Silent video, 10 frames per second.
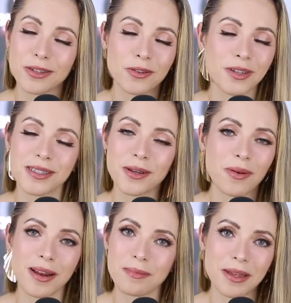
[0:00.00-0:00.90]
No es
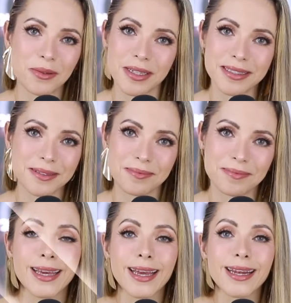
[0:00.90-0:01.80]
igual a madurez.
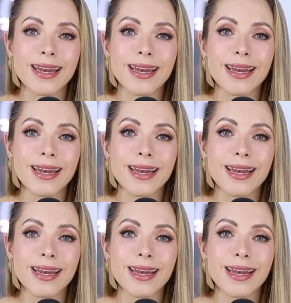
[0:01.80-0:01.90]
Que